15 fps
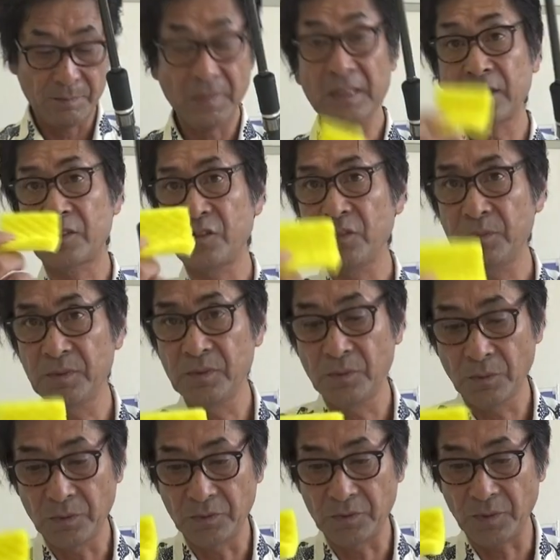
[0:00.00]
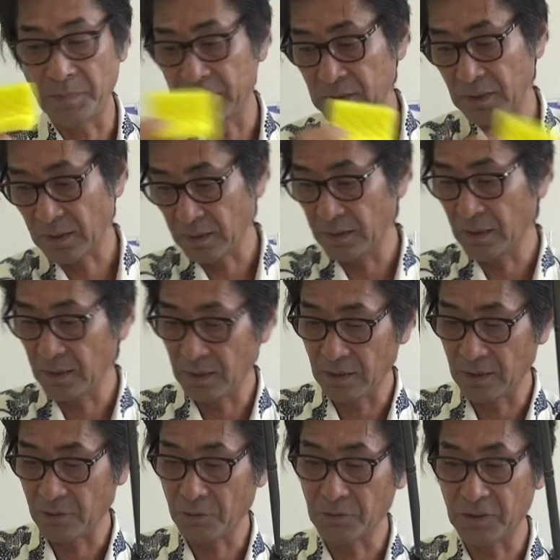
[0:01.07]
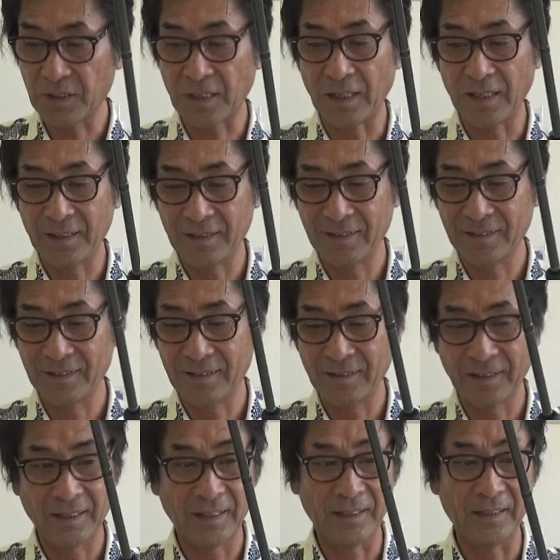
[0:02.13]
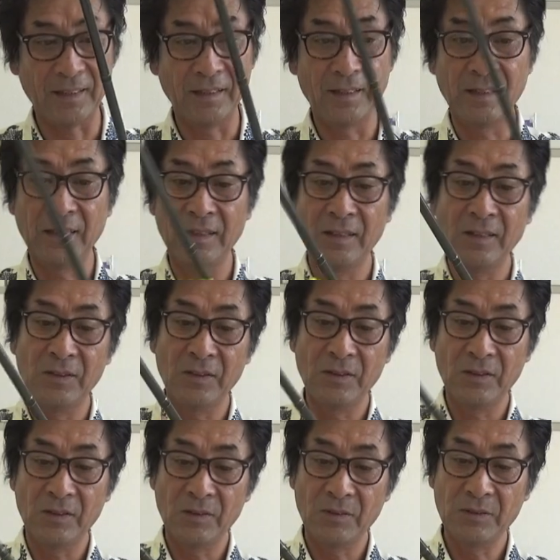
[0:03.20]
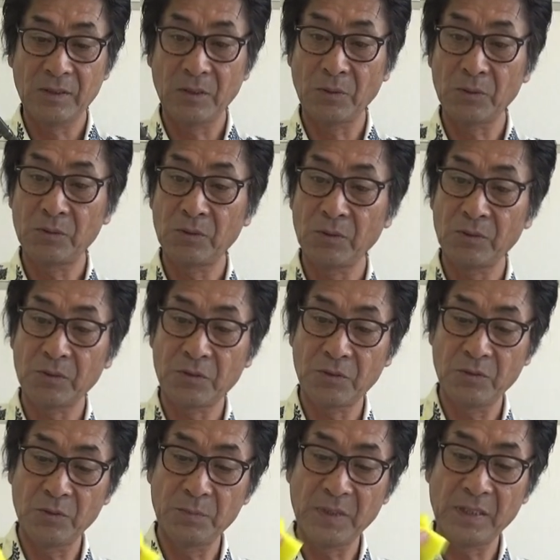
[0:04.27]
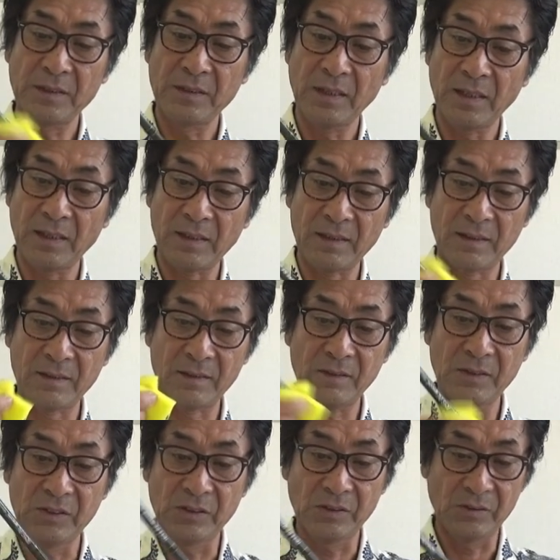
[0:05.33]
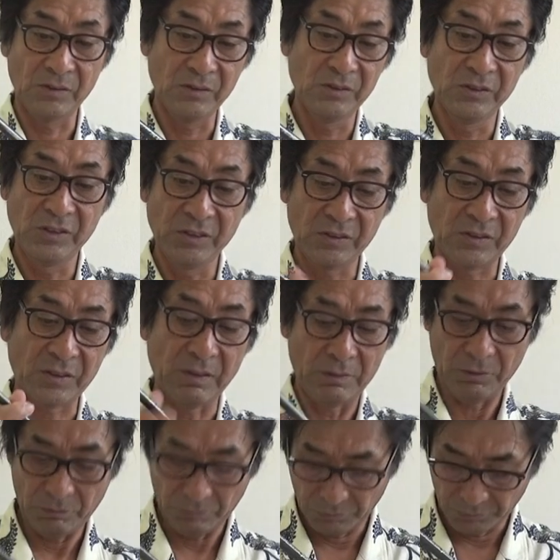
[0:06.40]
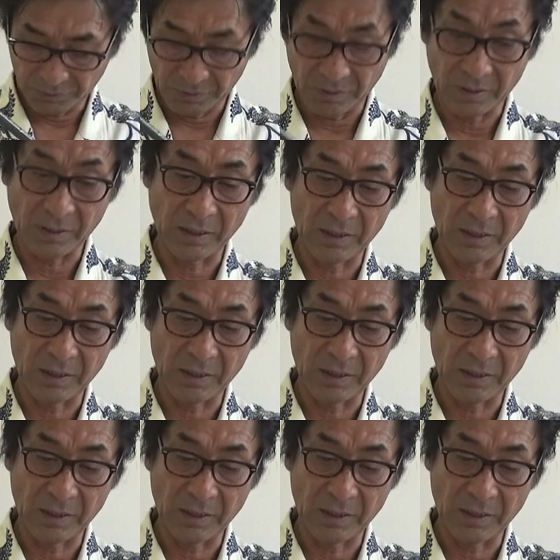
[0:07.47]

まだ十分残ってますからね、えー、こっちかはいでロットの表面へ塗りつけるようにし